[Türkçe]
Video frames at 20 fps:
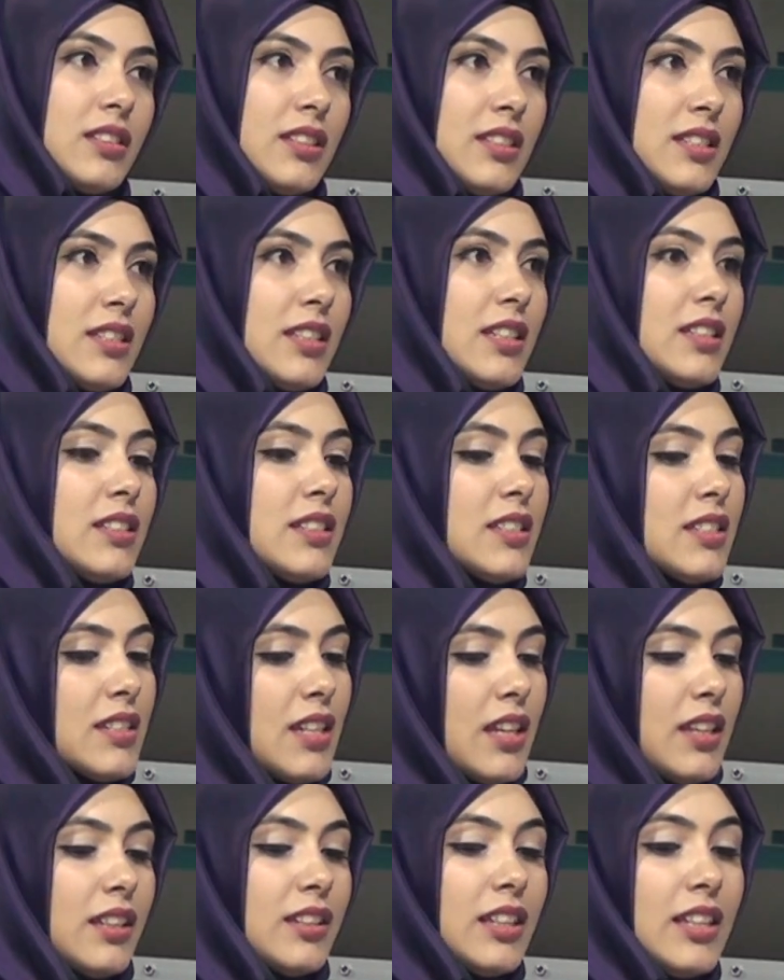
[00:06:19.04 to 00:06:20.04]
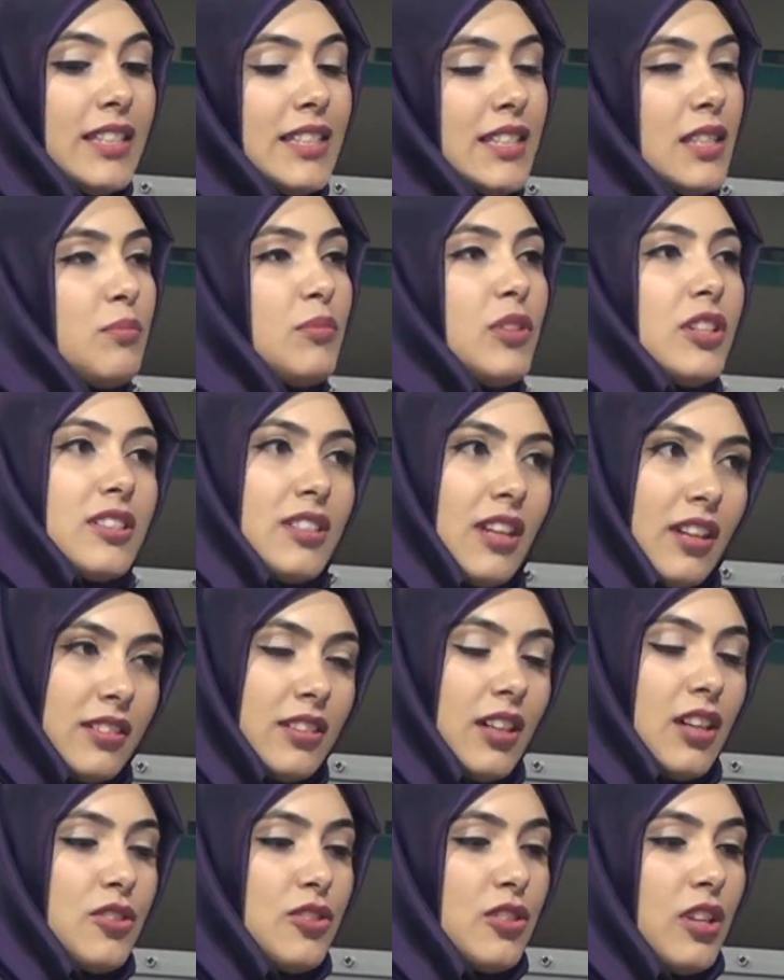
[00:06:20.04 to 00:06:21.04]
istenirse ya da isim yazan
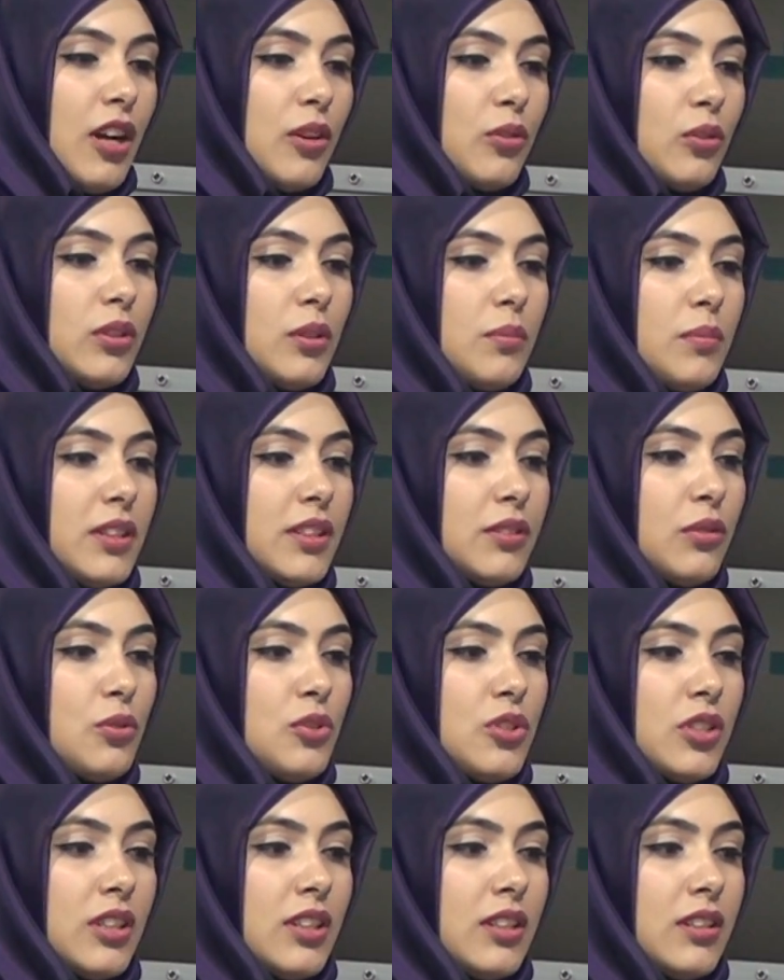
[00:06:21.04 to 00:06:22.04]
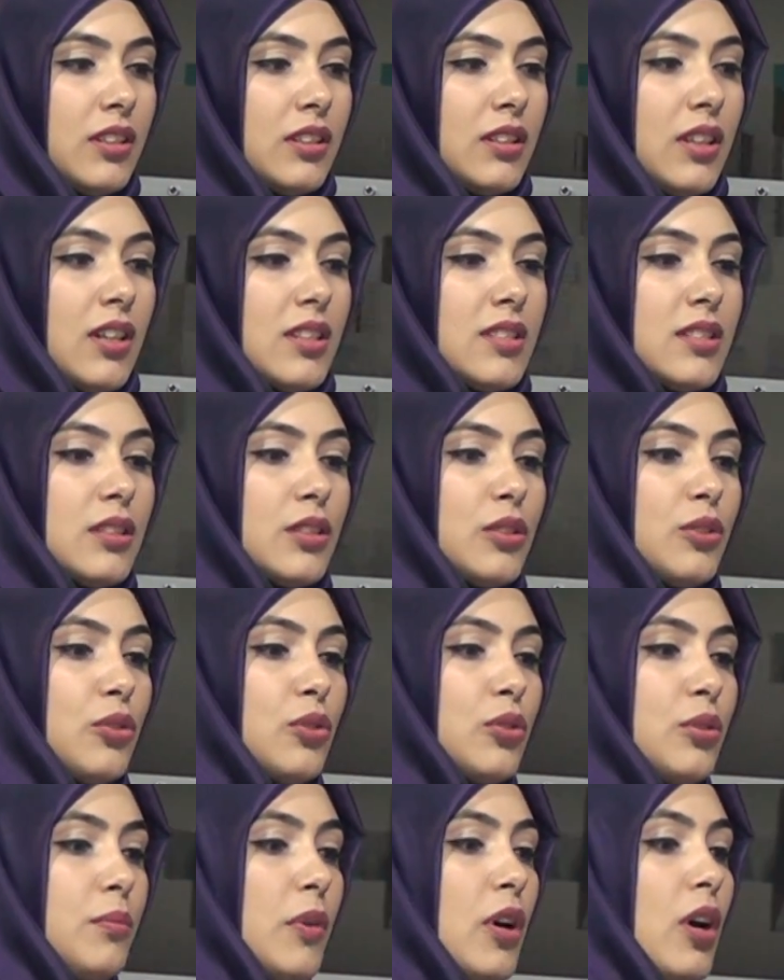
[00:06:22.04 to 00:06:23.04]
taçlar olabilir. O şekilde de
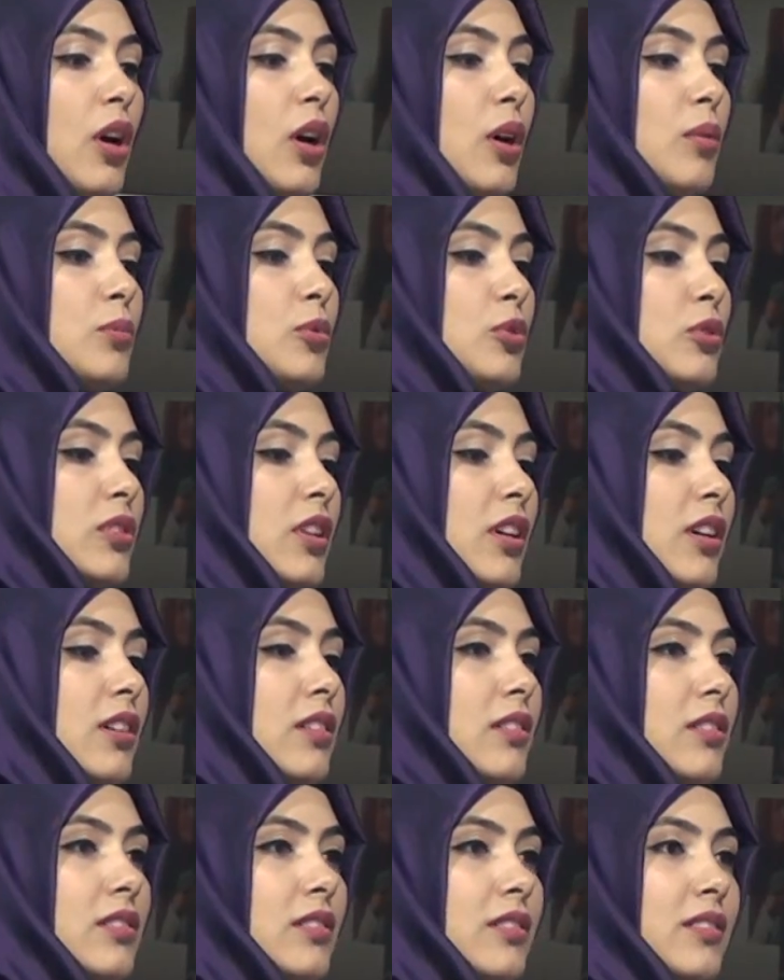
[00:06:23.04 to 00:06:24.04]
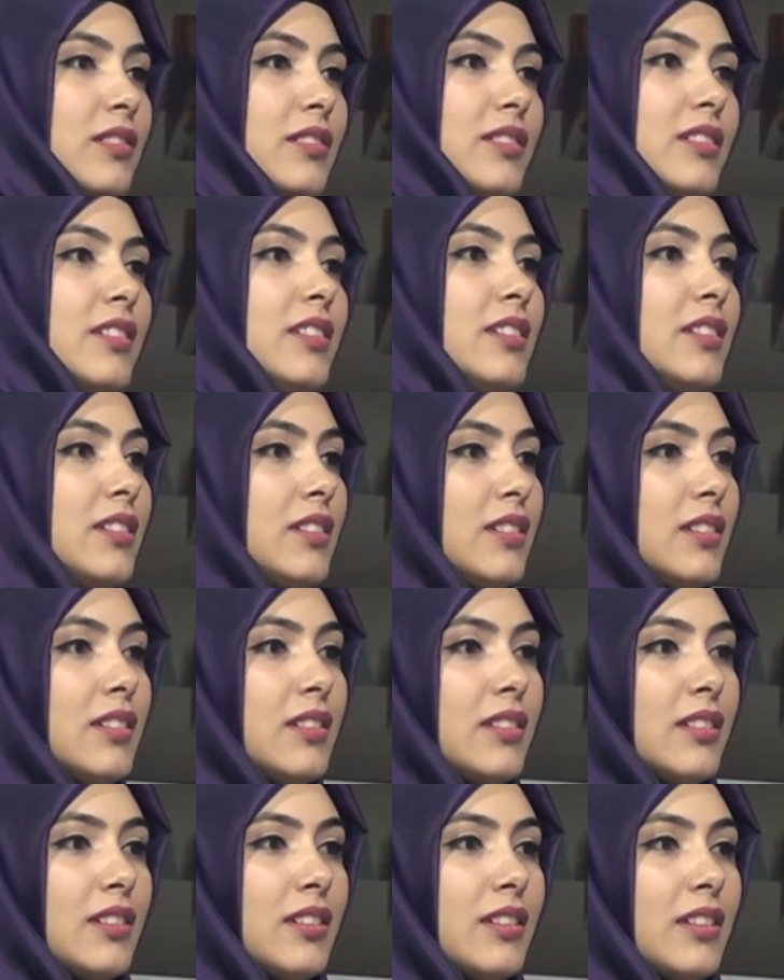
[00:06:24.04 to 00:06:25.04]
hazırlıyorum. Burada, Burada badilerimiz
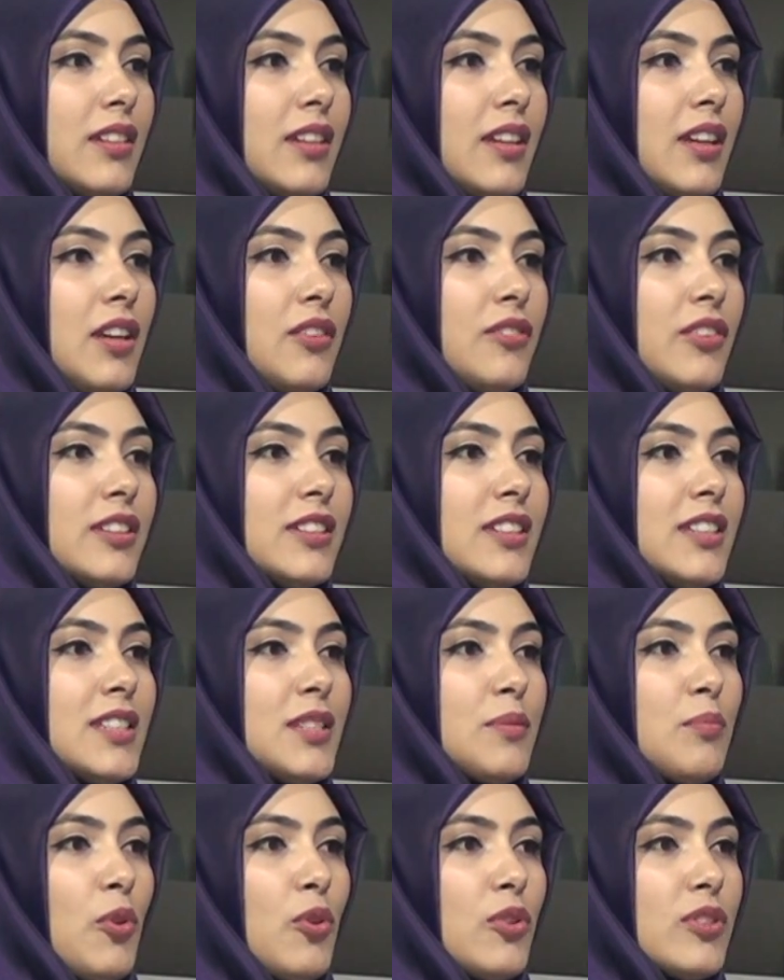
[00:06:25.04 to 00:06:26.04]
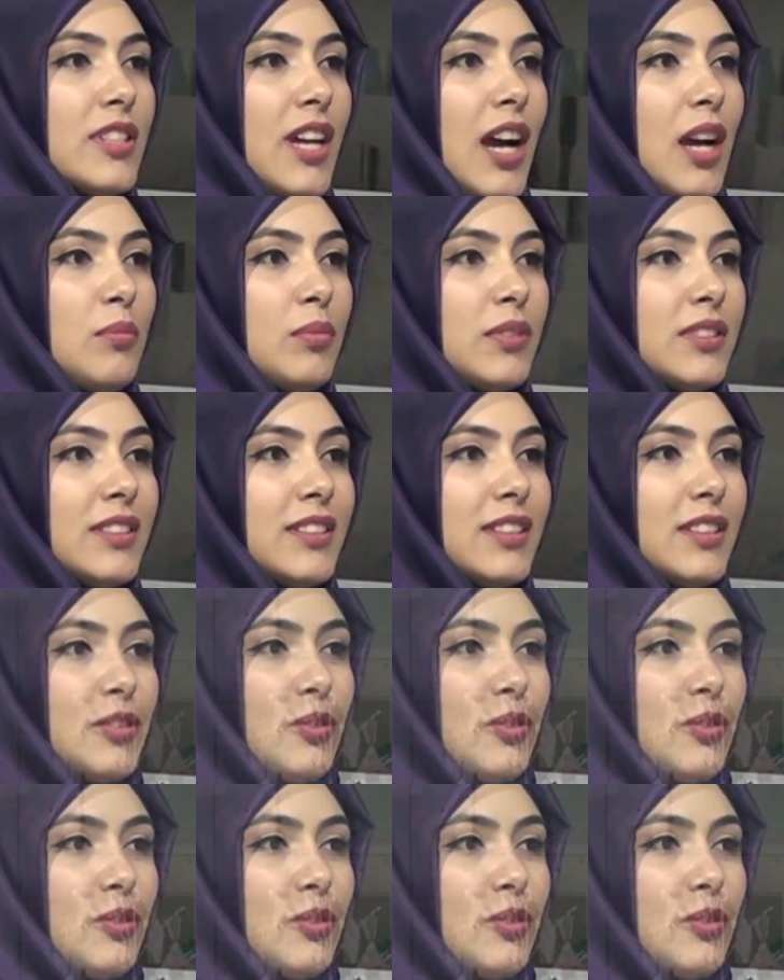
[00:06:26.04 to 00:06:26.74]
var değil mi? Evet isme özel badiler